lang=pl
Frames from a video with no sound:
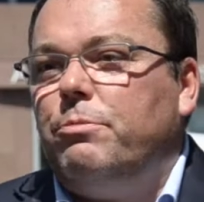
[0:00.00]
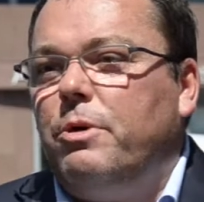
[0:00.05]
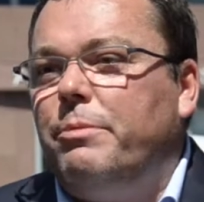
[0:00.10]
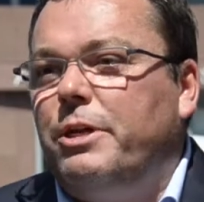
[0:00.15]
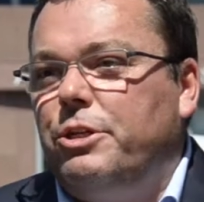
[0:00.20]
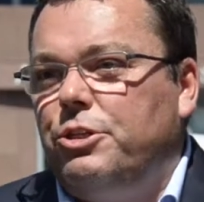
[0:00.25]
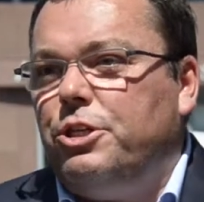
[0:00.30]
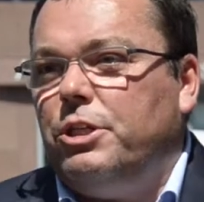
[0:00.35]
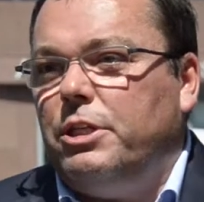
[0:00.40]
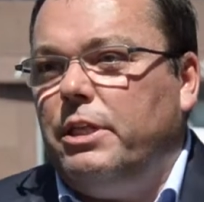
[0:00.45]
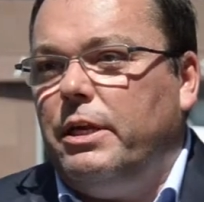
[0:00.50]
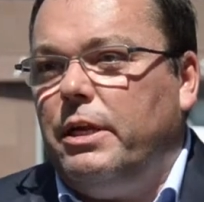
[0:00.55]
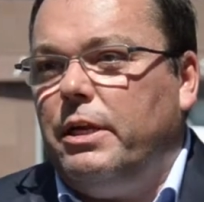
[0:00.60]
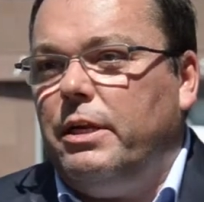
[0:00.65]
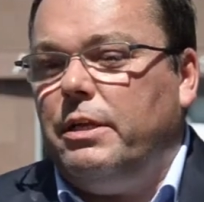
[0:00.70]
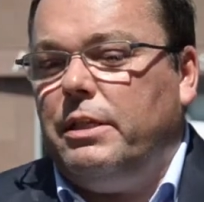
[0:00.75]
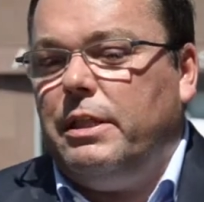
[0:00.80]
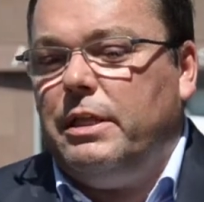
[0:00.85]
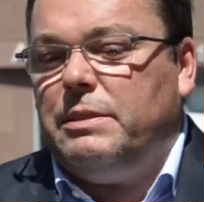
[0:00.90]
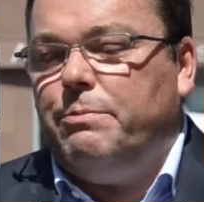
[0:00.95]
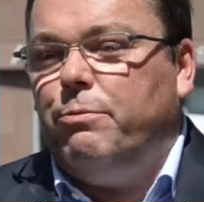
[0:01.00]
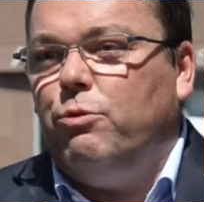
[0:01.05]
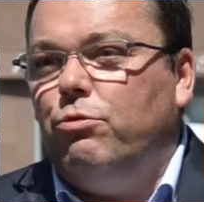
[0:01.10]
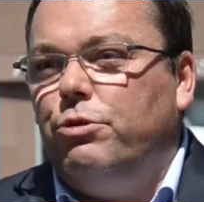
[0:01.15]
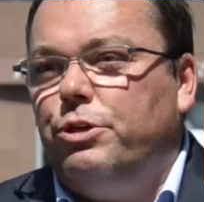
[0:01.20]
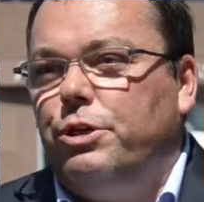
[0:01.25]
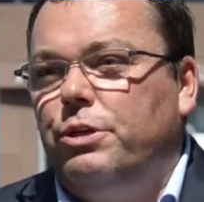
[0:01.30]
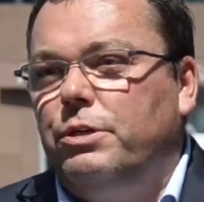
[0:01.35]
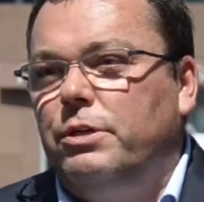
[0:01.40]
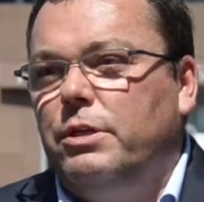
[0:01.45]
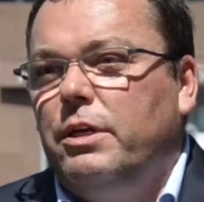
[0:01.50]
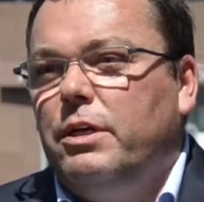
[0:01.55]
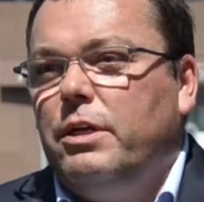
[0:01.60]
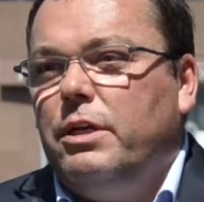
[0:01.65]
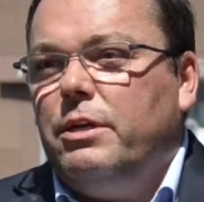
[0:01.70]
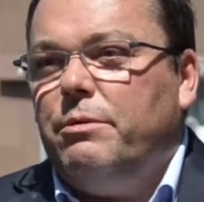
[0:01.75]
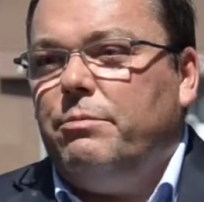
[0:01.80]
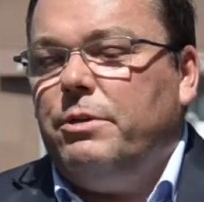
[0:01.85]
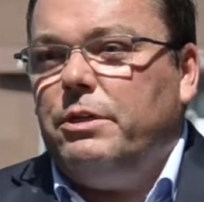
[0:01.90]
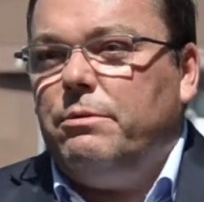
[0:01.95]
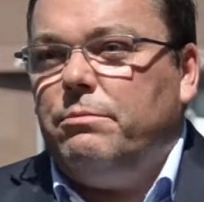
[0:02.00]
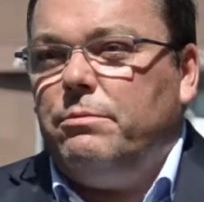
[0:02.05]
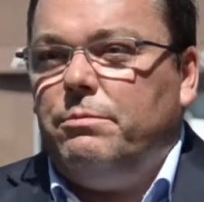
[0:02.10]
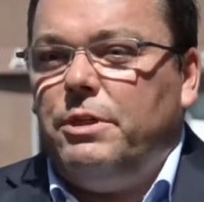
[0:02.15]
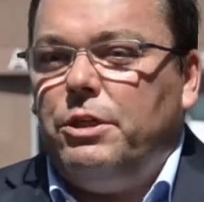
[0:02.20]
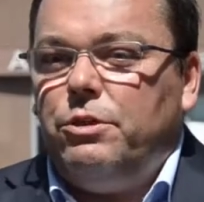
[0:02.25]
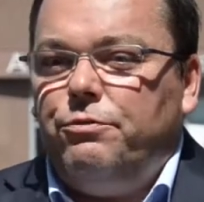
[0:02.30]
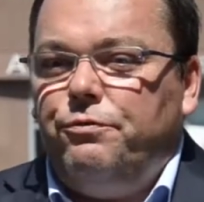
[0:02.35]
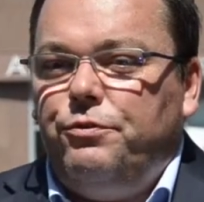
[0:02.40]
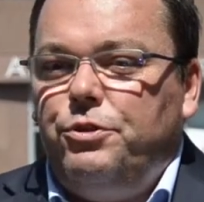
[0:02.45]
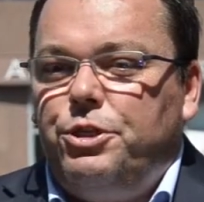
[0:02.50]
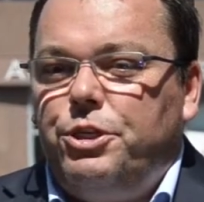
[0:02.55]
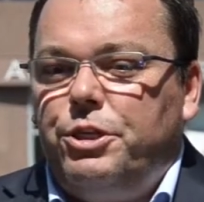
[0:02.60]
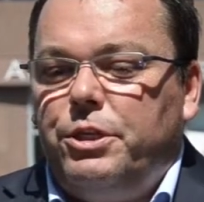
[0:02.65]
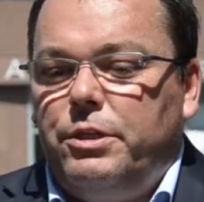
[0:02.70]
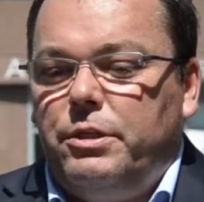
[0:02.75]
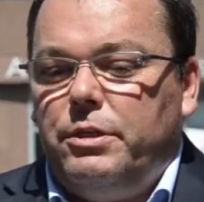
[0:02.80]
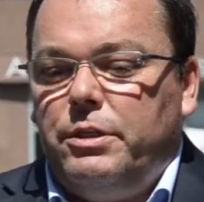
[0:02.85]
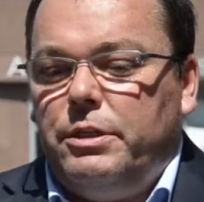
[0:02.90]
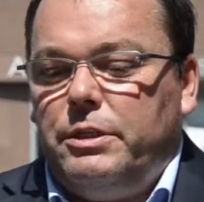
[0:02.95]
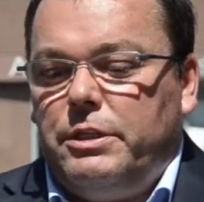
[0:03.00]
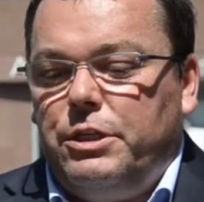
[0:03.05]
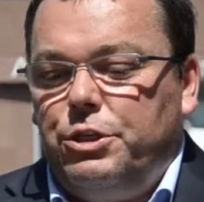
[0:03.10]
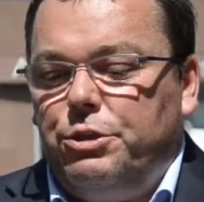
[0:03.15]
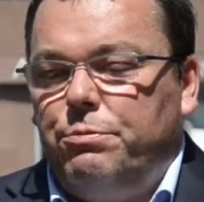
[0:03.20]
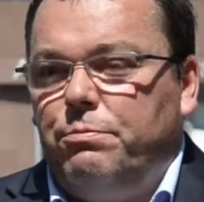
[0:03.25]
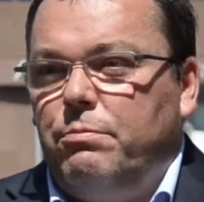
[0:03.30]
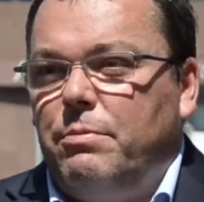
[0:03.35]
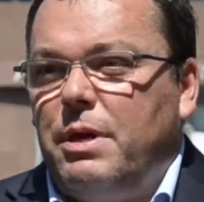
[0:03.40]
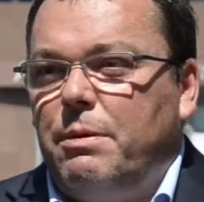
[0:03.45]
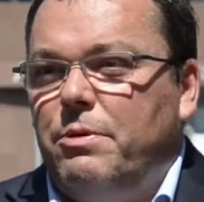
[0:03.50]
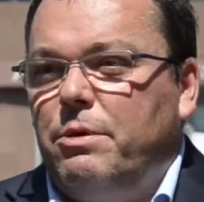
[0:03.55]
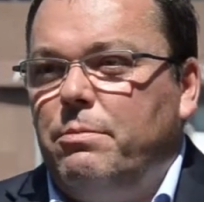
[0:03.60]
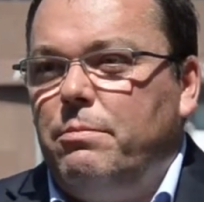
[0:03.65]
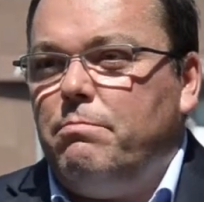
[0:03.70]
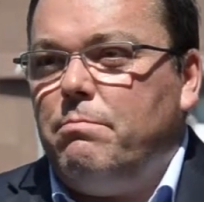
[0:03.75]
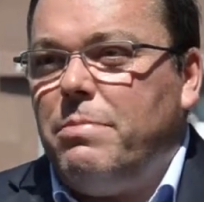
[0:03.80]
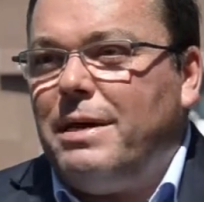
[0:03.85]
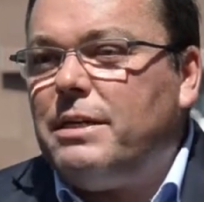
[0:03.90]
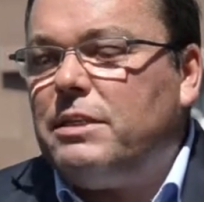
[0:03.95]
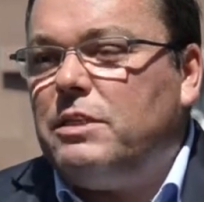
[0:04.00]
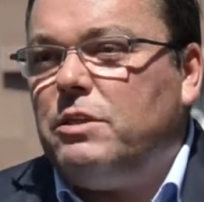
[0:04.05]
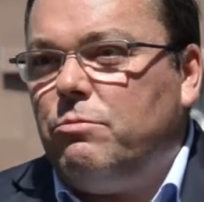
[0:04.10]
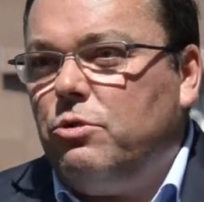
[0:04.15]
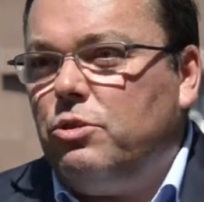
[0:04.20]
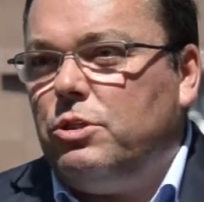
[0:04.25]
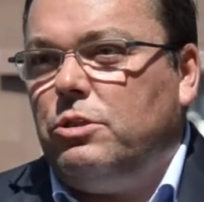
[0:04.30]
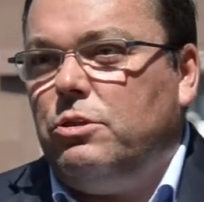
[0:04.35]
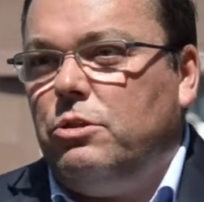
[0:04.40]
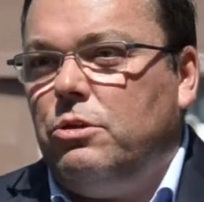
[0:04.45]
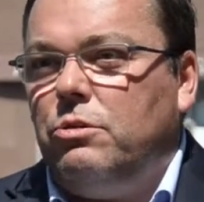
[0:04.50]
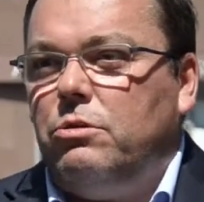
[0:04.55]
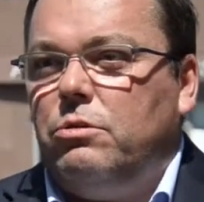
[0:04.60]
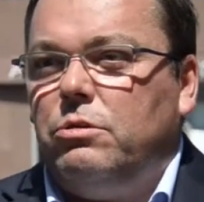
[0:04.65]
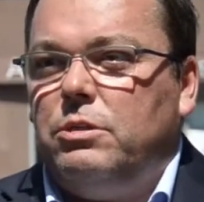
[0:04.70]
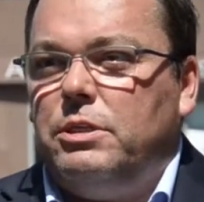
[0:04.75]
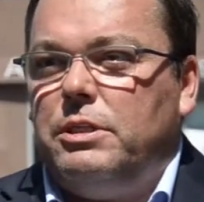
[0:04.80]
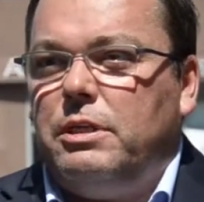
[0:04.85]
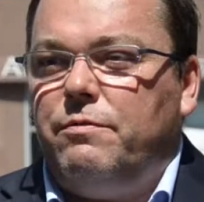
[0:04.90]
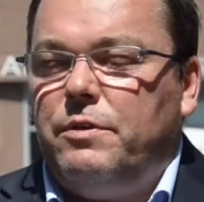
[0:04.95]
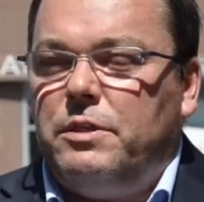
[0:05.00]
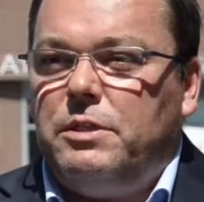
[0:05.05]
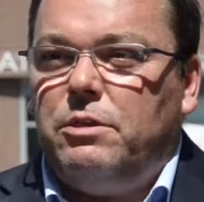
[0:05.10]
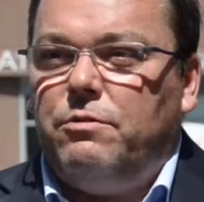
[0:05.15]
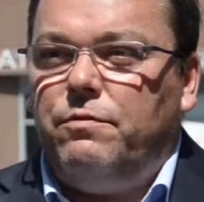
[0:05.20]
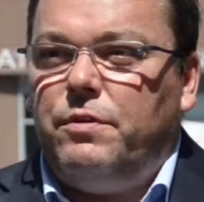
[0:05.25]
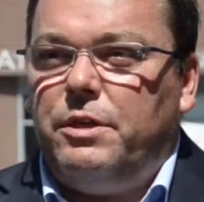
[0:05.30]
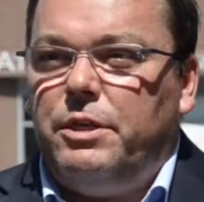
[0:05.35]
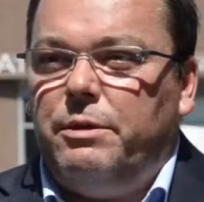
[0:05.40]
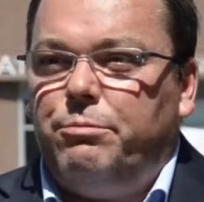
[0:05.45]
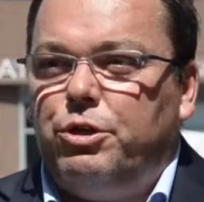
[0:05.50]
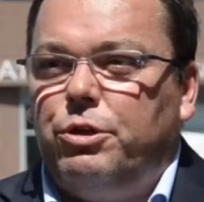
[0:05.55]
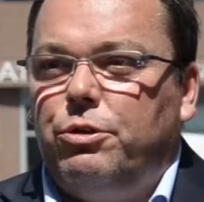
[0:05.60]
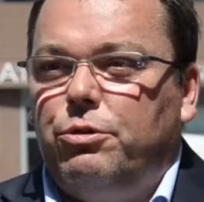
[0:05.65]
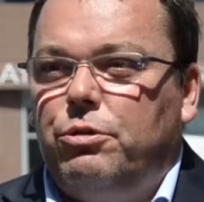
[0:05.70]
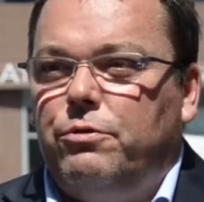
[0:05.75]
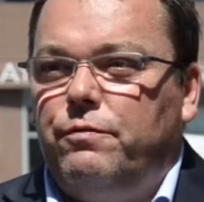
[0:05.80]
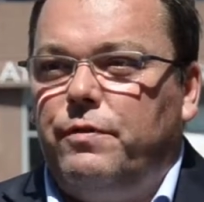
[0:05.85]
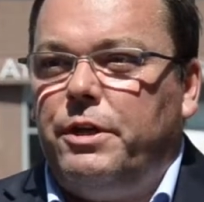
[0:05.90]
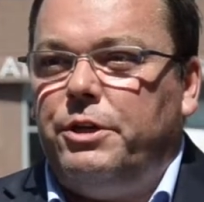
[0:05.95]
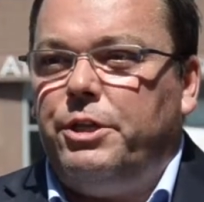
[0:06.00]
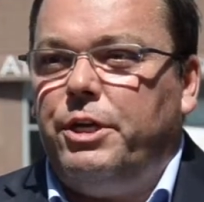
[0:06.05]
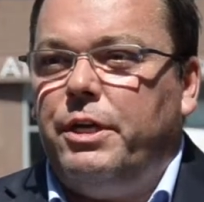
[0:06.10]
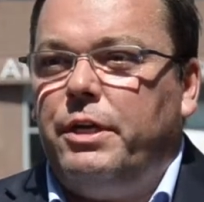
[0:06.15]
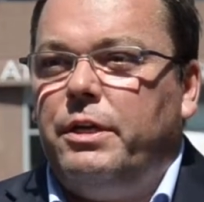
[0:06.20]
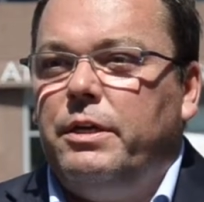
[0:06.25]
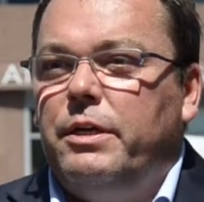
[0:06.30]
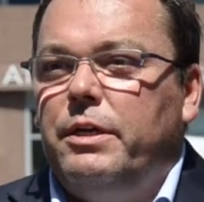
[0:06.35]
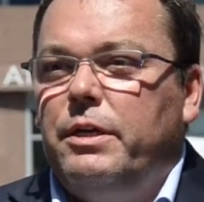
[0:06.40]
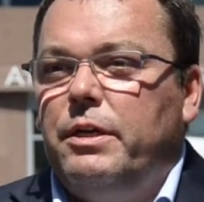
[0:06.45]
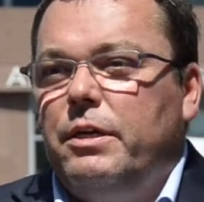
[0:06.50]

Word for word: momencie dla, dla spółki, mianowicie jesteśmy, mamy bardzo mocno zaawansowane przygotowania